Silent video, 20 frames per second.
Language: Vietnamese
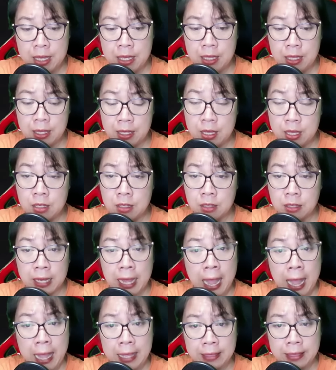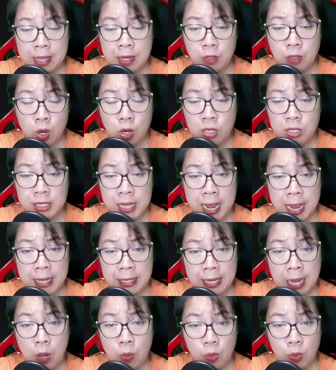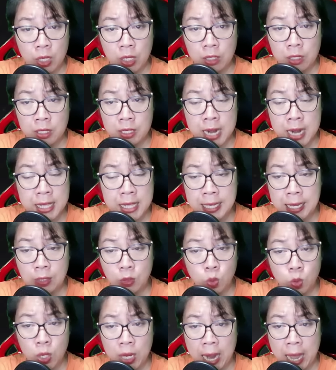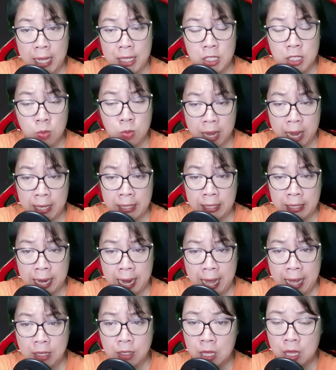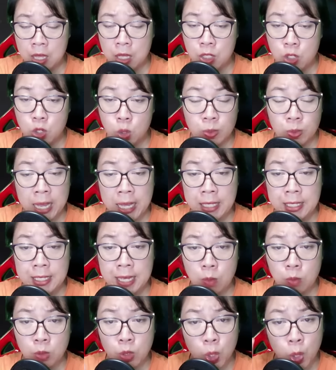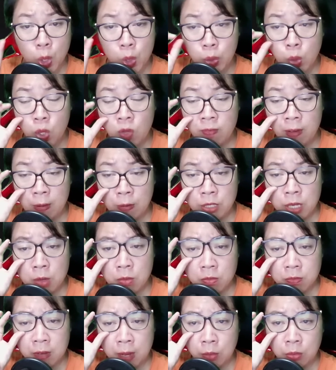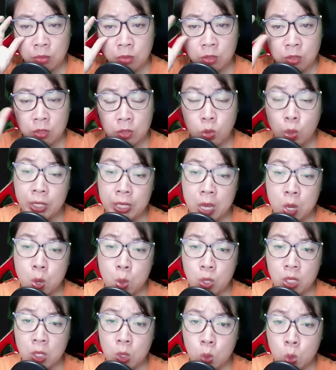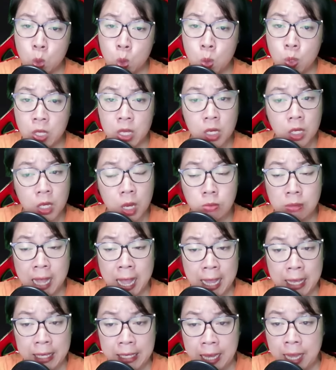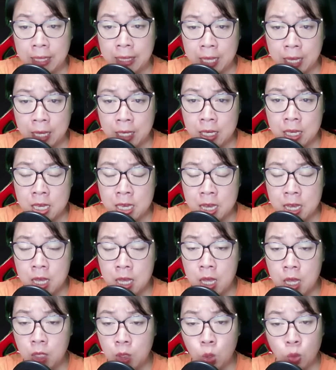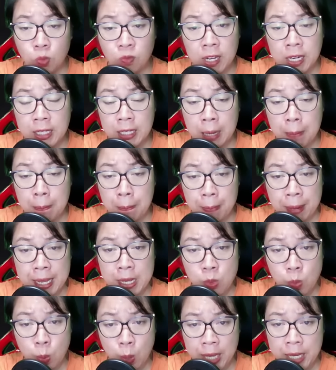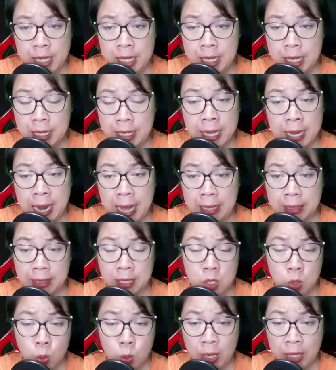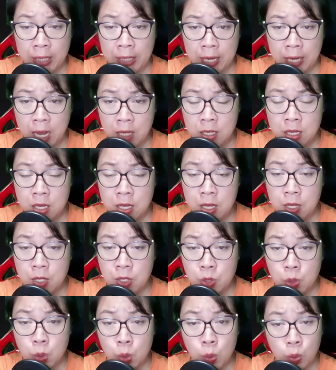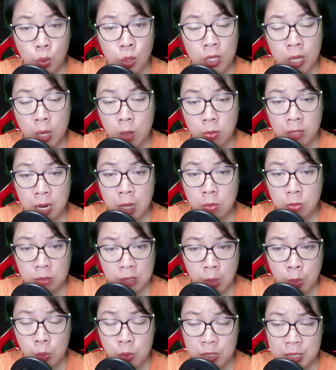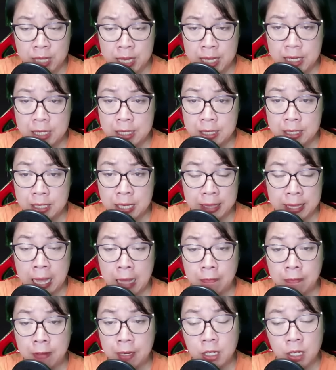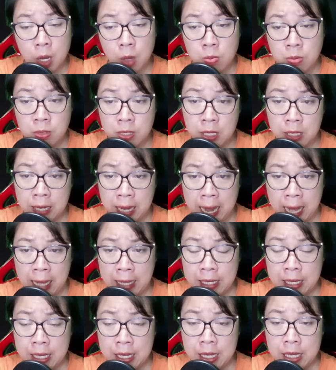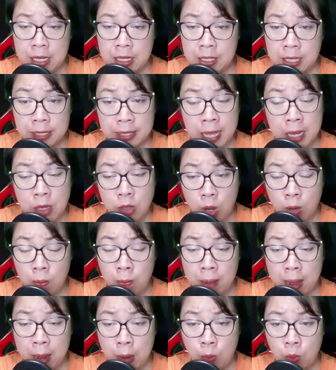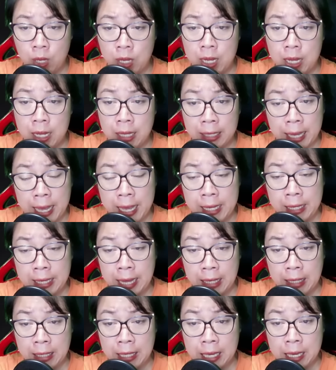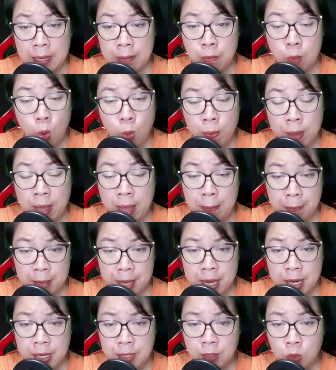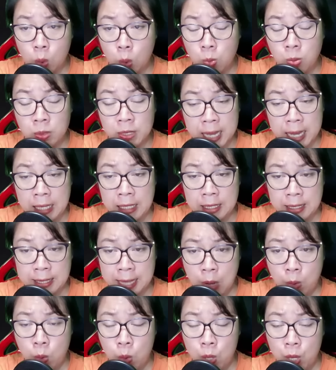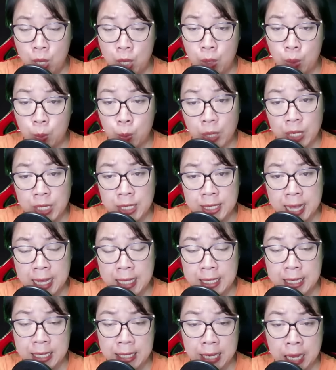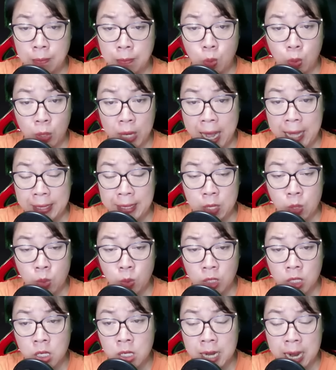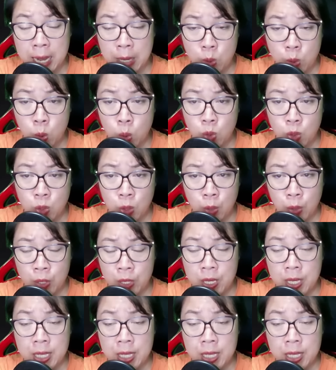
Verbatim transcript: Nhưng hai tên con trai cao lớn đã chặn tôi lại trong hành lang. Chúng nhanh chóng lôi tôi vào trong phòng. Tôi kêu cứu nhưng không ai nghe thấy. Thục Vân cầm máy quay, ghi lại từng khoảnh khắc. Dù tôi khóc lóc cầu xin, chị ta vẫn không dừng lại. Chị ta còn bảo, ngay cả khi bố mẹ biết cũng chẳng sao. Nguyễn Gia chỉ cần một đại tiểu thư là đủ rồi.